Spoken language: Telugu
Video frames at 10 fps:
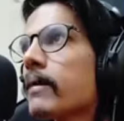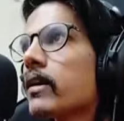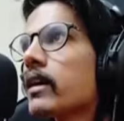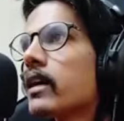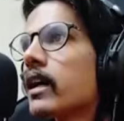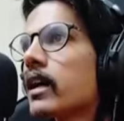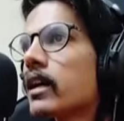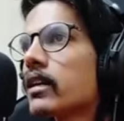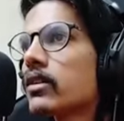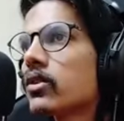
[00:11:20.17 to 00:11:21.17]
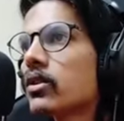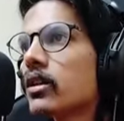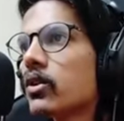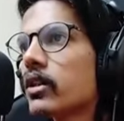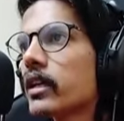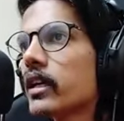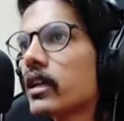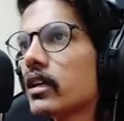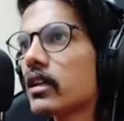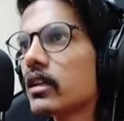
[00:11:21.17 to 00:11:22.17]
ఓకే అక్కడ ఏదో కొద్దిగా ఉంది
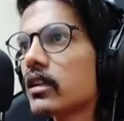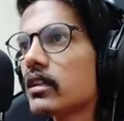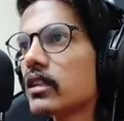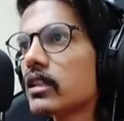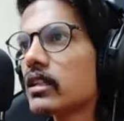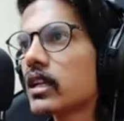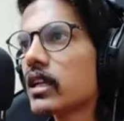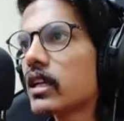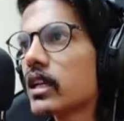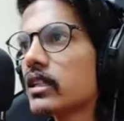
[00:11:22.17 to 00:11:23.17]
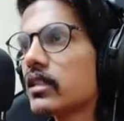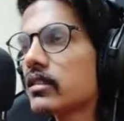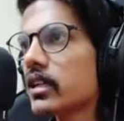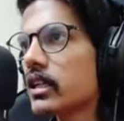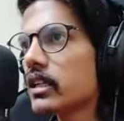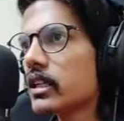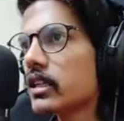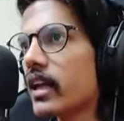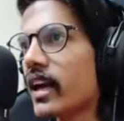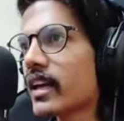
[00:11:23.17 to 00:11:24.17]
దించడానికి ట్రై చేస్తా అయితే
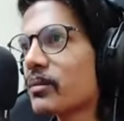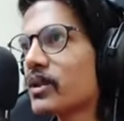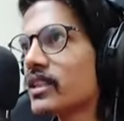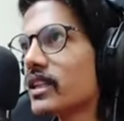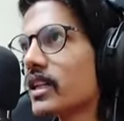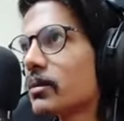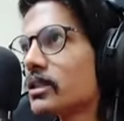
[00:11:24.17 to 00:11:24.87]
అయింది లేకపోతే దీనికి